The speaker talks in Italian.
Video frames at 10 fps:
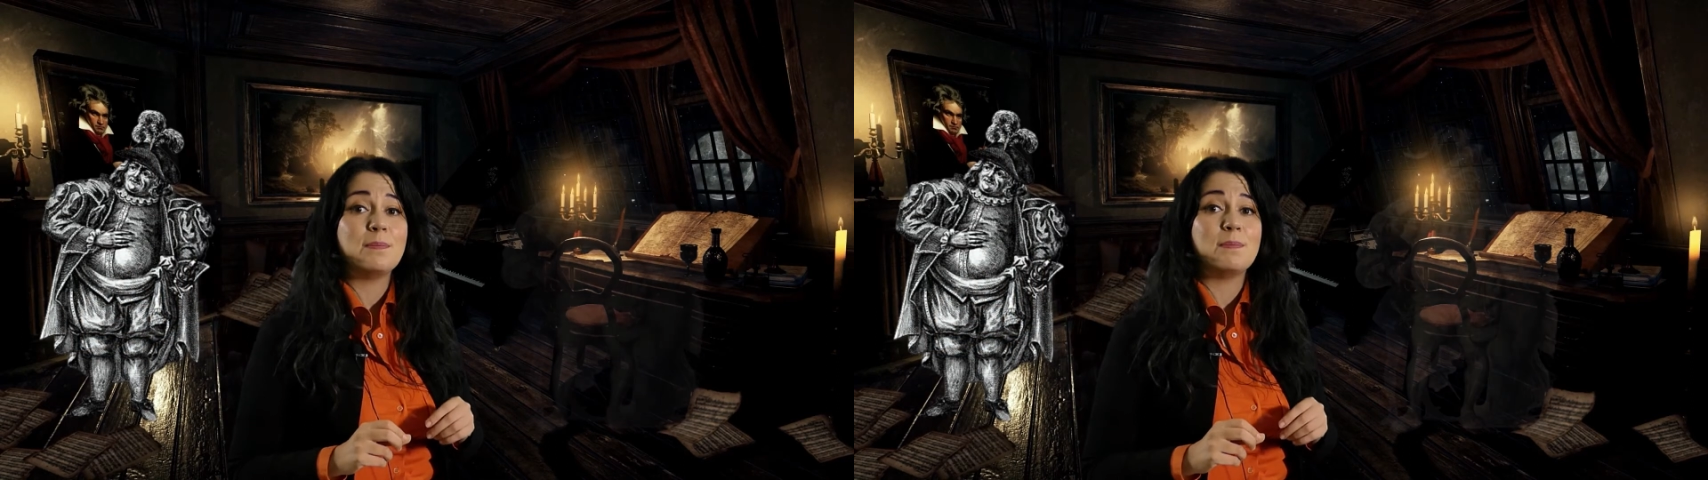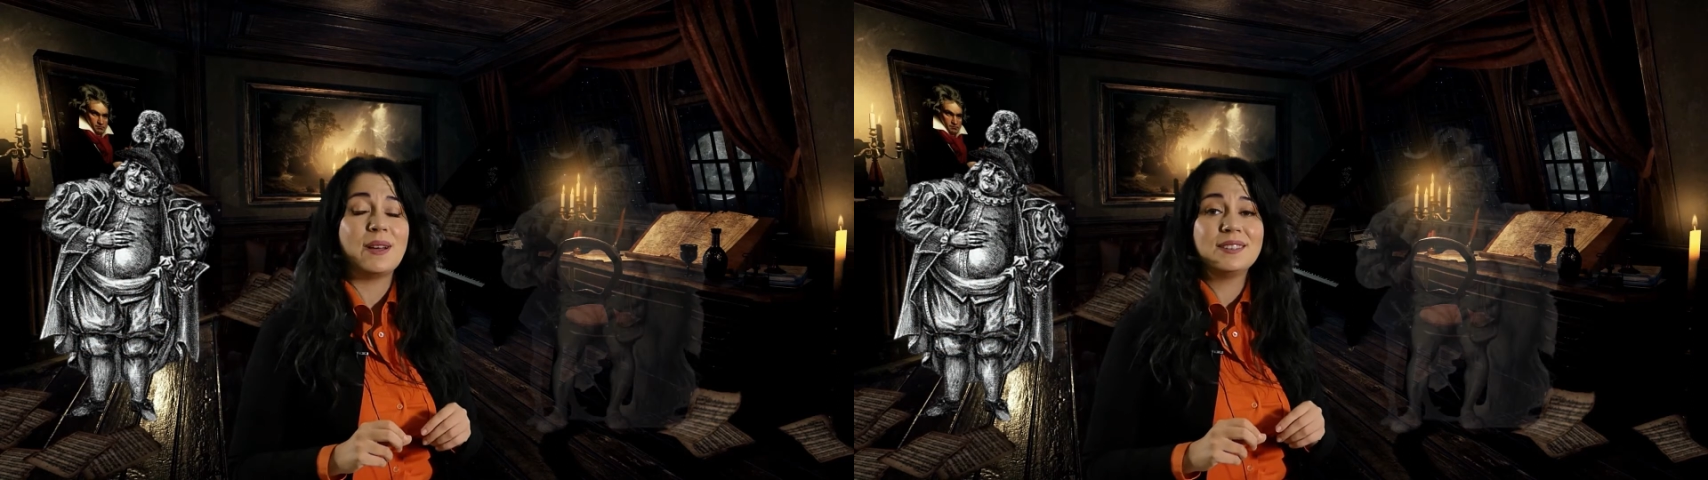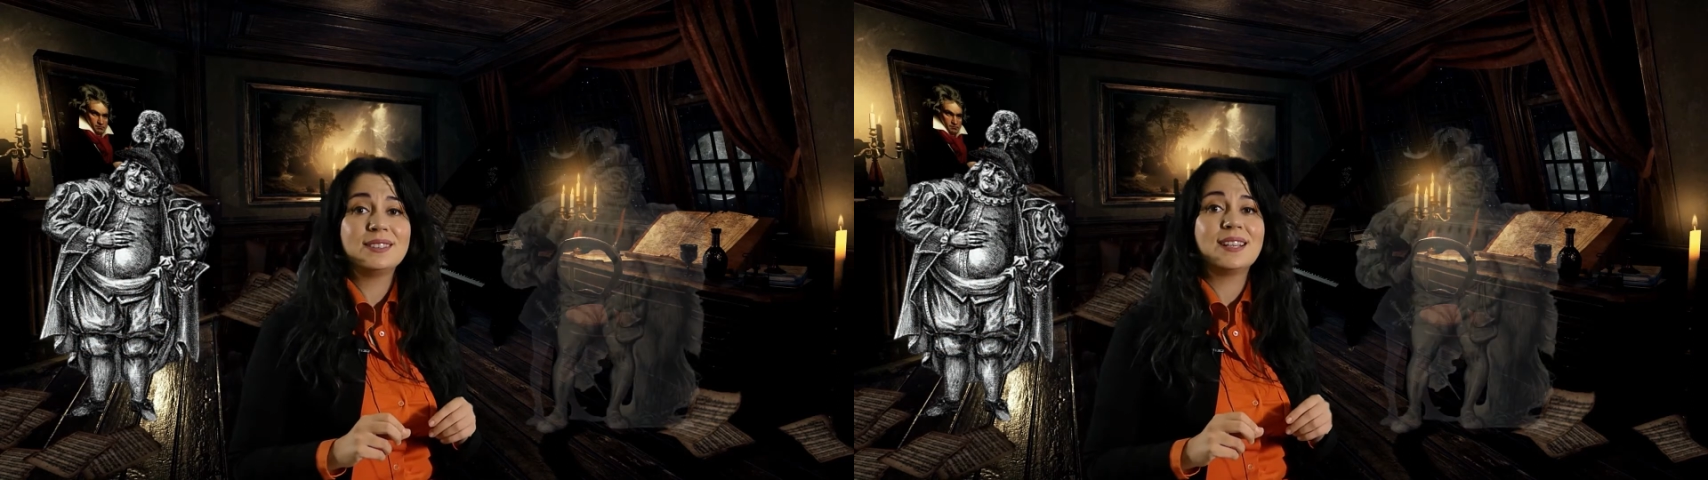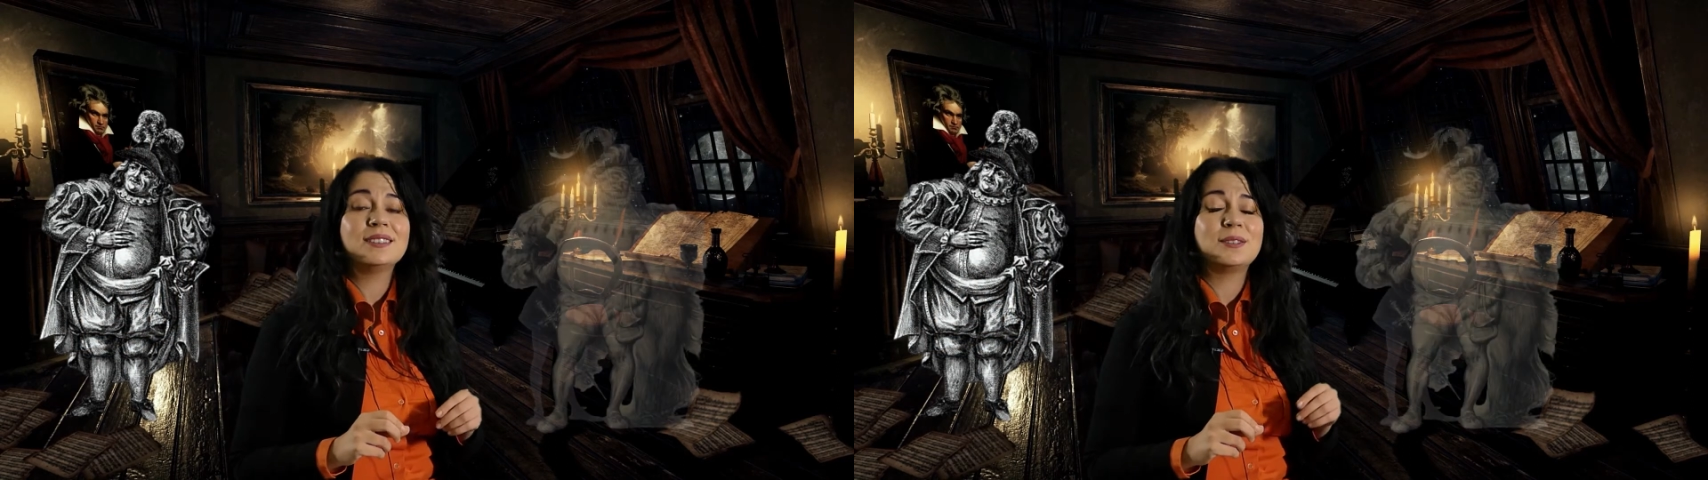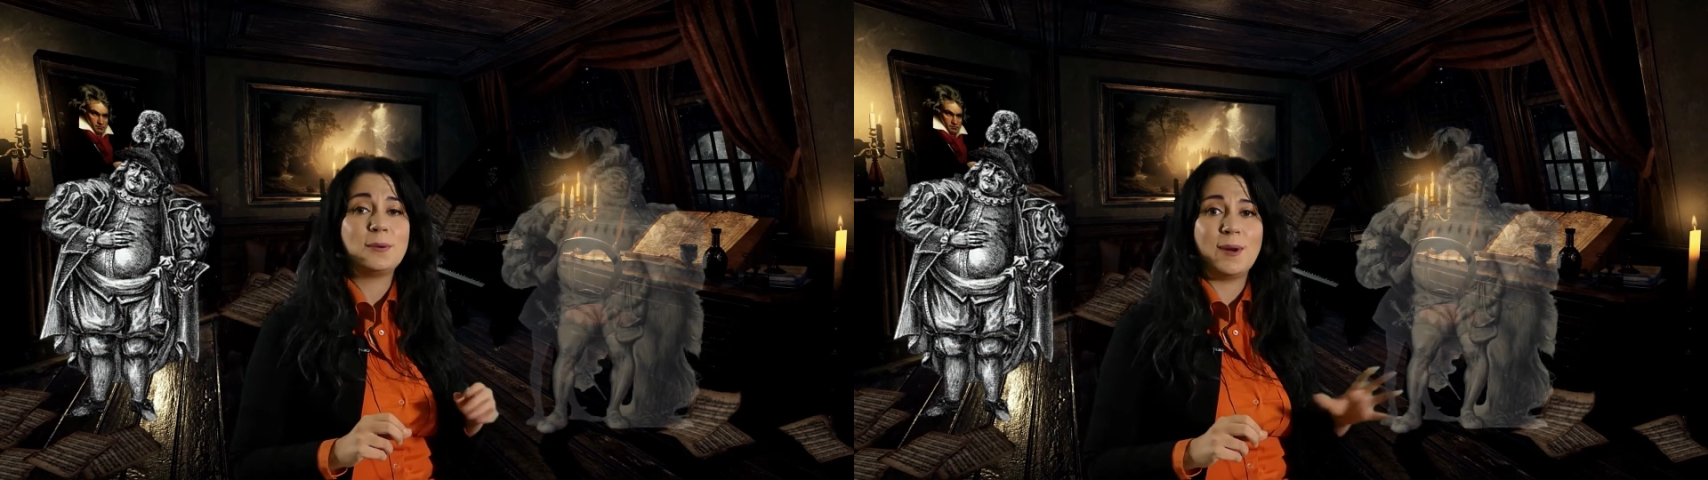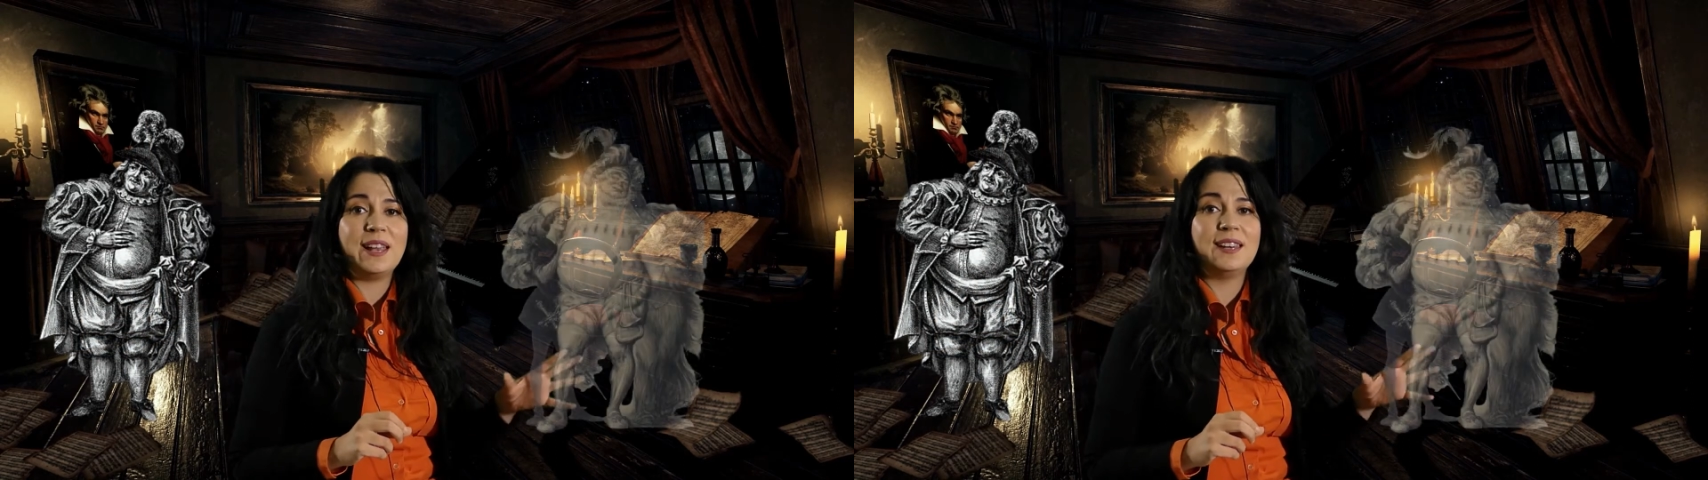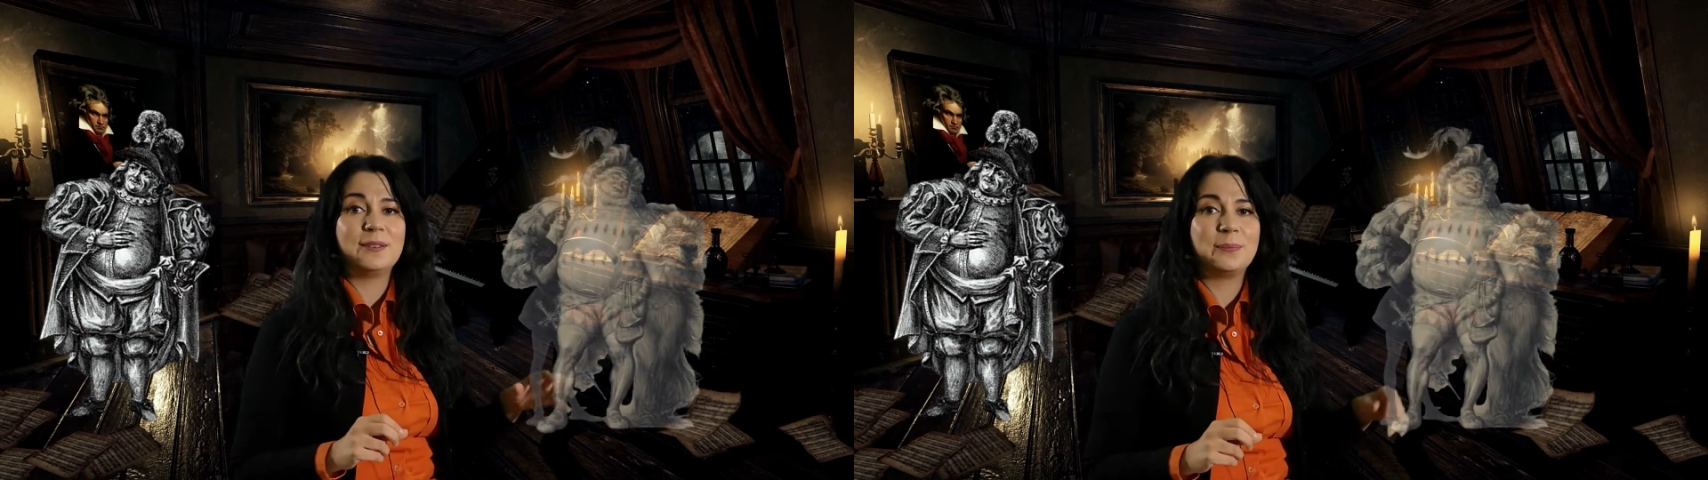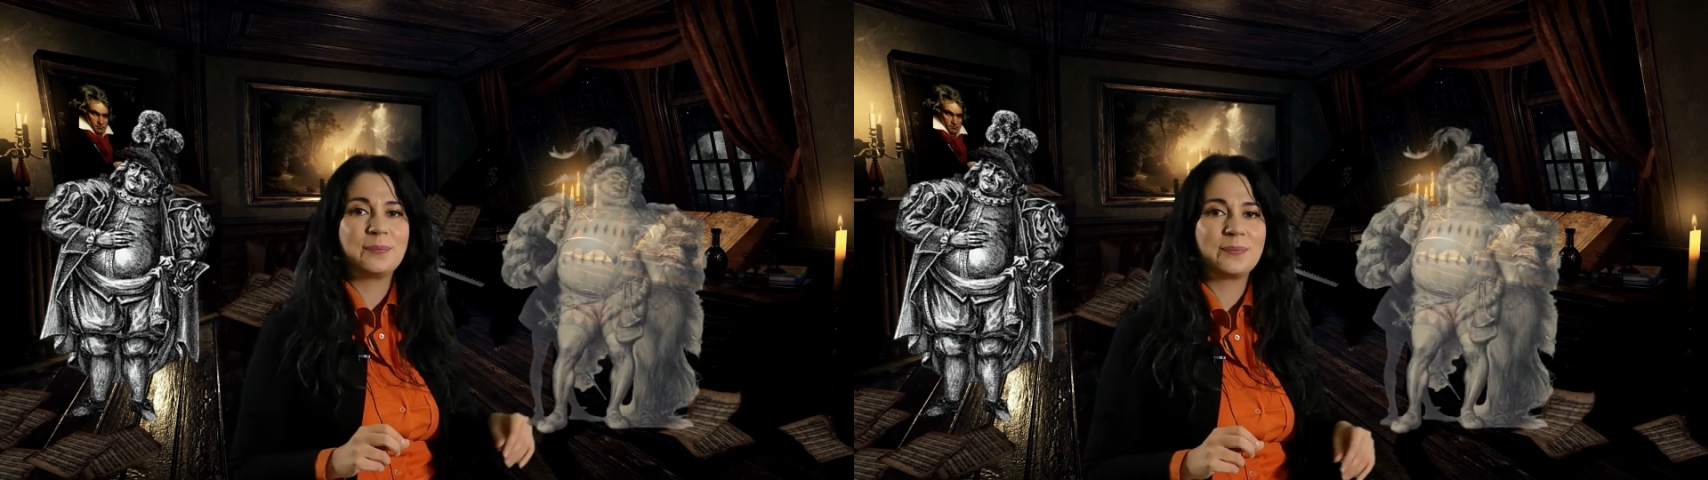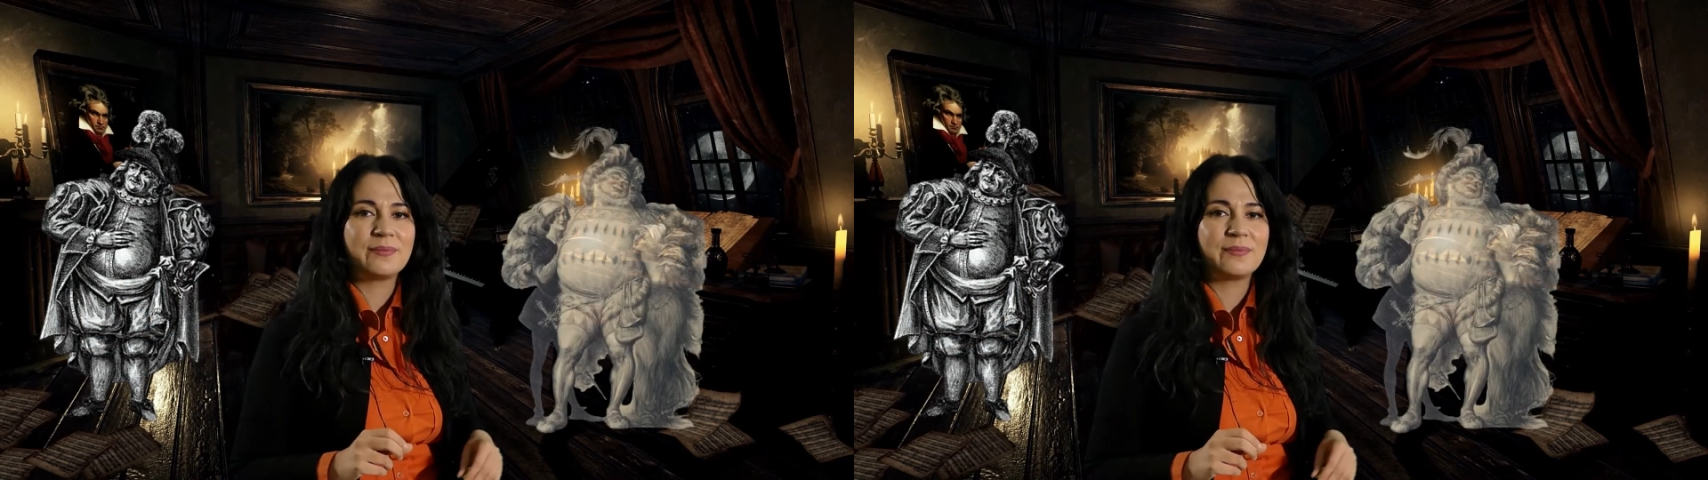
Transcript: Pantagruel.